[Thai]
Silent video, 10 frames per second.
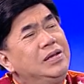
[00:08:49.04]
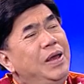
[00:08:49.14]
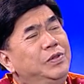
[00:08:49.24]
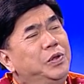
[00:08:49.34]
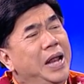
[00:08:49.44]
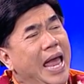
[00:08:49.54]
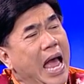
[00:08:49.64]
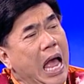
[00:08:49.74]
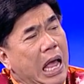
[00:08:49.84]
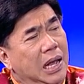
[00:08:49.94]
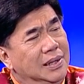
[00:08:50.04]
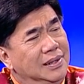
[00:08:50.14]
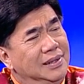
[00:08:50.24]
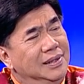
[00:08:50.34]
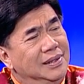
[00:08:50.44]
เก็บไว้ตรงไหนอ่ะนั่
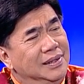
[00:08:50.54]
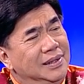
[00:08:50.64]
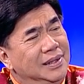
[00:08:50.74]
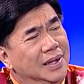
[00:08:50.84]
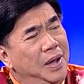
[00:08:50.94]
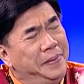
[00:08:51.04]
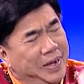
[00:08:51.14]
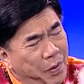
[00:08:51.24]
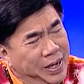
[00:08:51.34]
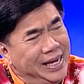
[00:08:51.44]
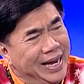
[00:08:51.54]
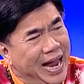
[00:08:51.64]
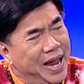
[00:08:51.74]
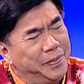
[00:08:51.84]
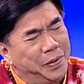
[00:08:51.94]
นน่ะสิฮะเขาเป็นคนได้ยังไง
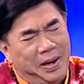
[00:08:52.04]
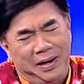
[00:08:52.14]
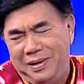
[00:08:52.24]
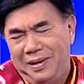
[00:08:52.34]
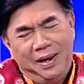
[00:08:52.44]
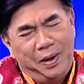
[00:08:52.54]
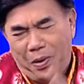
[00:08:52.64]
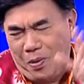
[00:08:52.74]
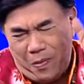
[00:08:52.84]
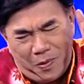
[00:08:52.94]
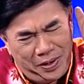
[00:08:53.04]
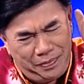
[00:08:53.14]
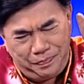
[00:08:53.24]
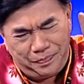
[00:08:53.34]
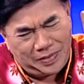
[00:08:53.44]
เป็นโอ้ย
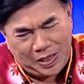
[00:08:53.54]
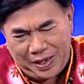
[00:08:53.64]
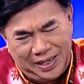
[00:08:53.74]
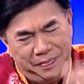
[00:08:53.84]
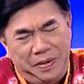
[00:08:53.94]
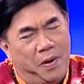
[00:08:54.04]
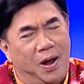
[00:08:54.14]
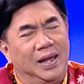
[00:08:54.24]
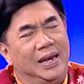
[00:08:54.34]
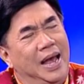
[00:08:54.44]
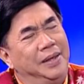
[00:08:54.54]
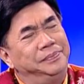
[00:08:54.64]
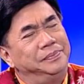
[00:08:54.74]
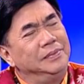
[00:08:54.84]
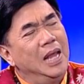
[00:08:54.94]
ตอนนี้พี่บอกเลยนะ
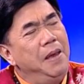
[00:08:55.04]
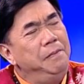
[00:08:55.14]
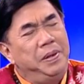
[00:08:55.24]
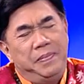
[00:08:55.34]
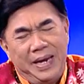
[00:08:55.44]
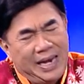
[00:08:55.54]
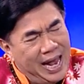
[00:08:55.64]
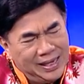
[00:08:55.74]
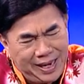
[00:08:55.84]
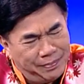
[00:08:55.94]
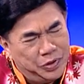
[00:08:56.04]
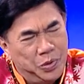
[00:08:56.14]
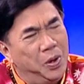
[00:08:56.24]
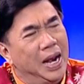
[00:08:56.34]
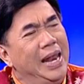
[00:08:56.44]
พี่ไม่กล้าทำ
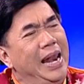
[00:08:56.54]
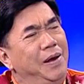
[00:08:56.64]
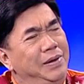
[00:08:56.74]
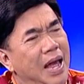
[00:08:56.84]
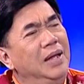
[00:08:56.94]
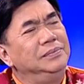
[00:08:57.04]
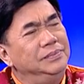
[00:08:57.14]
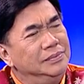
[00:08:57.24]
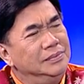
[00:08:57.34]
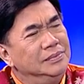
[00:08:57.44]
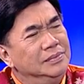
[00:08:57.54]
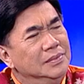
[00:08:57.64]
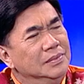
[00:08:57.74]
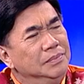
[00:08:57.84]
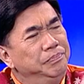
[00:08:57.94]
ชั่วอะไรแล้วนะครับ
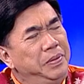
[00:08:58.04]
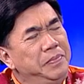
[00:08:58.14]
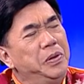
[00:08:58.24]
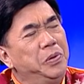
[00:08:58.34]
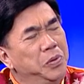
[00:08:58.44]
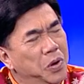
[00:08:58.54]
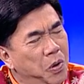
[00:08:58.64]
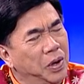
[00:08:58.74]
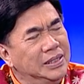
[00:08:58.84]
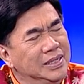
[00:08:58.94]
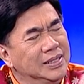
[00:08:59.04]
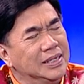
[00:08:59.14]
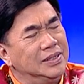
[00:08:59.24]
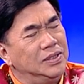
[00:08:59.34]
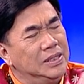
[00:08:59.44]
พี่ไม่รู้ว่าคนที่จะ
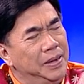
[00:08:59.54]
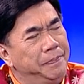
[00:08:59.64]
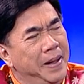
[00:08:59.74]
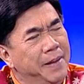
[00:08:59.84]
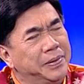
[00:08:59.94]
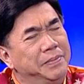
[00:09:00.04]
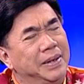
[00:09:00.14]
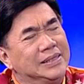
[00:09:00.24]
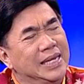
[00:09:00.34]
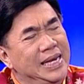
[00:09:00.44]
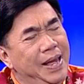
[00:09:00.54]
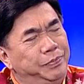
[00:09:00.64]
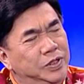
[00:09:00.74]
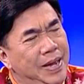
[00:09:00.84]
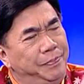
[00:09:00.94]
หยิบภาพขึ้นมาสแนป
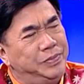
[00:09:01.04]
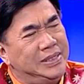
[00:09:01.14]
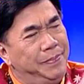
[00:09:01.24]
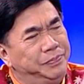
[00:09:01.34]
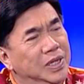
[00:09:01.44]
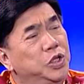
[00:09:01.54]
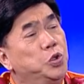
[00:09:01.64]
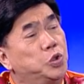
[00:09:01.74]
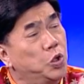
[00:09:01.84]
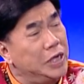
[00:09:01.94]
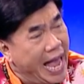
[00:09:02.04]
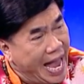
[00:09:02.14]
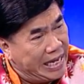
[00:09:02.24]
ชับชับจะอยู่ตรงไหน